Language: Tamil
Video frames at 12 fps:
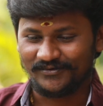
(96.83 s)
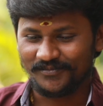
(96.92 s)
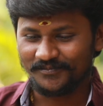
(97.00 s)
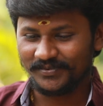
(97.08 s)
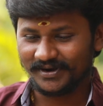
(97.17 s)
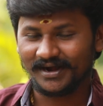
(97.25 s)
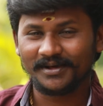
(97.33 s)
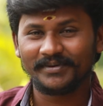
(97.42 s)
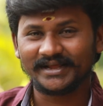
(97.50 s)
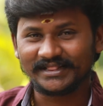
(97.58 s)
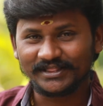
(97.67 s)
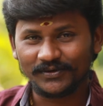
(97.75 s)
ரொம்ப
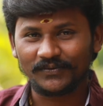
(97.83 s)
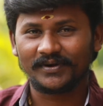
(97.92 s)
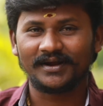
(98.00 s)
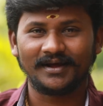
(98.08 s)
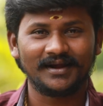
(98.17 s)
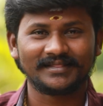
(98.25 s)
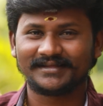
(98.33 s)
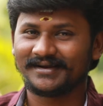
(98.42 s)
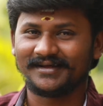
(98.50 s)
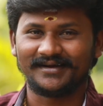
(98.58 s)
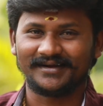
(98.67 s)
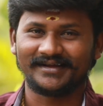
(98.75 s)
காலமாக இந்த ஒரு நாளை
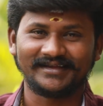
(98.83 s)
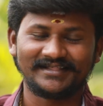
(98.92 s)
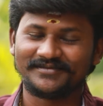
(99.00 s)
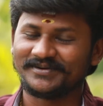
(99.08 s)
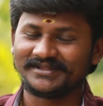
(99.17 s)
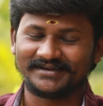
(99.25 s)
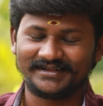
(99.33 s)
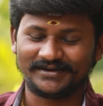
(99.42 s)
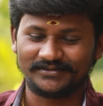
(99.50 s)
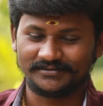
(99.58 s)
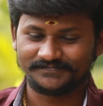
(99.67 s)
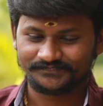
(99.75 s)
தான் நாங்கள் எதிர்பார்த்துட்டே
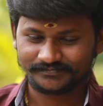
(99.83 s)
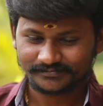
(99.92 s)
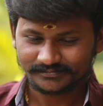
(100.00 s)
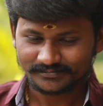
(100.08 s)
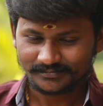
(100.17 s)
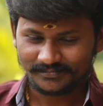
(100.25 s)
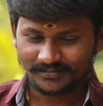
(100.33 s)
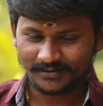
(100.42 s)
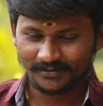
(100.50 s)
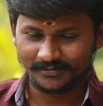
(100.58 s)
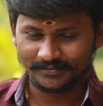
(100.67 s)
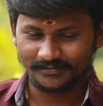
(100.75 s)
இருந்தோம்
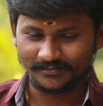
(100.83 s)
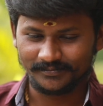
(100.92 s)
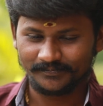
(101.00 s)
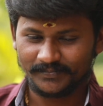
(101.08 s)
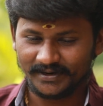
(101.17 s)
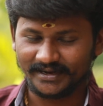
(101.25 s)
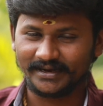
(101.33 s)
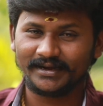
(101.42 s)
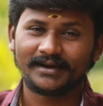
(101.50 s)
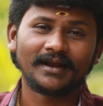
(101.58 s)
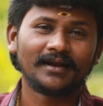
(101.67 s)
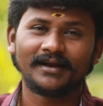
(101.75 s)
பிள்ளைக்கு
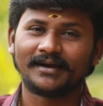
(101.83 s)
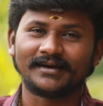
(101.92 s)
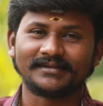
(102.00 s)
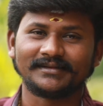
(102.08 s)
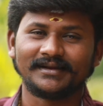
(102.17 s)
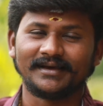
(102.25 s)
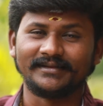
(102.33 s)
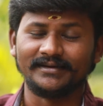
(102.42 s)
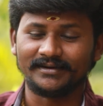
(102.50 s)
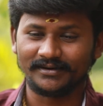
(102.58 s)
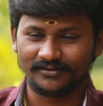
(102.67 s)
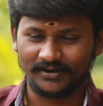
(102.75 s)
நல்ல இடத்துல
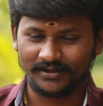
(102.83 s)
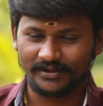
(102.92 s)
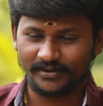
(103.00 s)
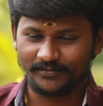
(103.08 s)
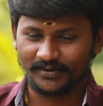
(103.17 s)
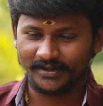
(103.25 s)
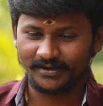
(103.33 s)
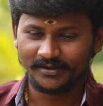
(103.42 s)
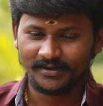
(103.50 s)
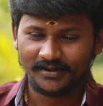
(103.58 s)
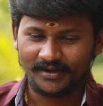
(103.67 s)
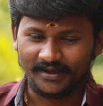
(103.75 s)
அதுக்கு அதே போல்
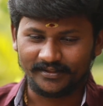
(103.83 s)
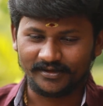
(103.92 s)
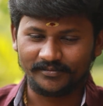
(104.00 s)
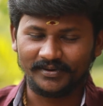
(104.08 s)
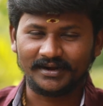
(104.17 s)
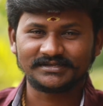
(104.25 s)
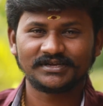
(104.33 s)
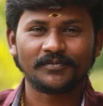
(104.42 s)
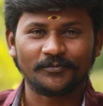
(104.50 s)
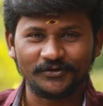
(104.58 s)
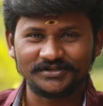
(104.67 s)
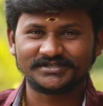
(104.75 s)
அதுக்கு மனசுக்கு
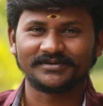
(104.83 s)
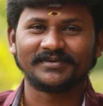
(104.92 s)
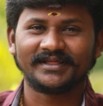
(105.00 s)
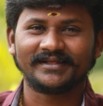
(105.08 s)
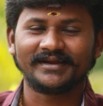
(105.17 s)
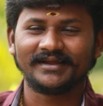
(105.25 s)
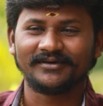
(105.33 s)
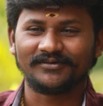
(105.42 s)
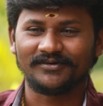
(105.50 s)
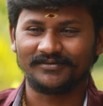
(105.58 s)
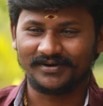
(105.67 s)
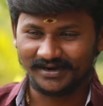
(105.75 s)
பிடிச்ச மாதிரி
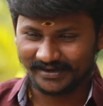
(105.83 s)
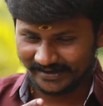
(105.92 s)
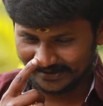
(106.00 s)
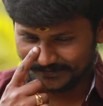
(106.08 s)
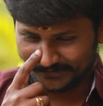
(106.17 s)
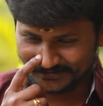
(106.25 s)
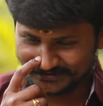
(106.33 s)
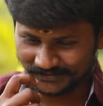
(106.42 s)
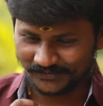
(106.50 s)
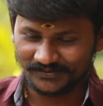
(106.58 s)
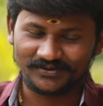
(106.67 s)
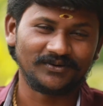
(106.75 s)
ஒரு வாழ்க்கையை நம்ம அமைச்சு
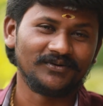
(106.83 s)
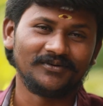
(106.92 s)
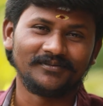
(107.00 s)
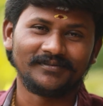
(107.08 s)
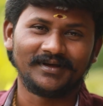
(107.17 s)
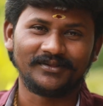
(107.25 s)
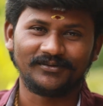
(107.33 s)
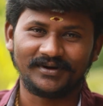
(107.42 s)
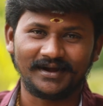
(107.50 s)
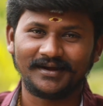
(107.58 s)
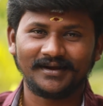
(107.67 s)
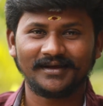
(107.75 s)
கொடுக்கணும் அது
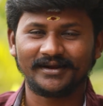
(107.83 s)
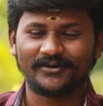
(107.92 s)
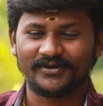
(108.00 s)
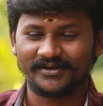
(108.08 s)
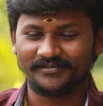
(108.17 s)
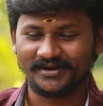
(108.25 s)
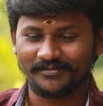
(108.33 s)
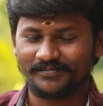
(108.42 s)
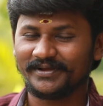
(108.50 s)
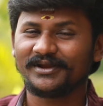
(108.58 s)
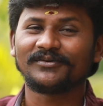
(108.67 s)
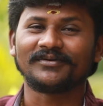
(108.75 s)
ஒரு அண்ணனாக என்னுடைய
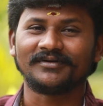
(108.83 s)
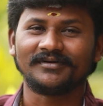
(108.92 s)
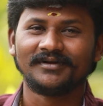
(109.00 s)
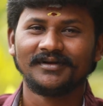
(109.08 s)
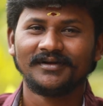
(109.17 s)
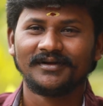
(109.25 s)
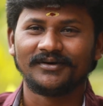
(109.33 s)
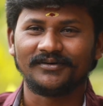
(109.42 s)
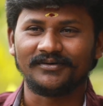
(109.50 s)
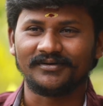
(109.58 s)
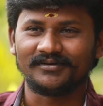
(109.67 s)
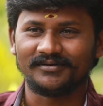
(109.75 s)
மிகப்பெரிய ஒரு
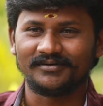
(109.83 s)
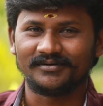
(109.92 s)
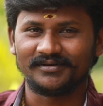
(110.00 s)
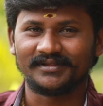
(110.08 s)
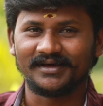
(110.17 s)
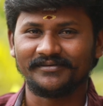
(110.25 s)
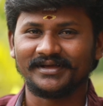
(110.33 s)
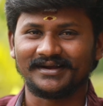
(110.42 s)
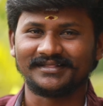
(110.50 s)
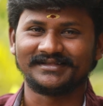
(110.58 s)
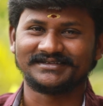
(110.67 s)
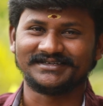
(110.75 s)
ஒரு இதாகவே
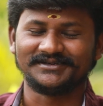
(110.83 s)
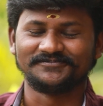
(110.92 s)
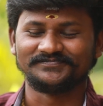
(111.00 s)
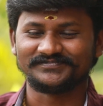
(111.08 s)
இருந்துச்சு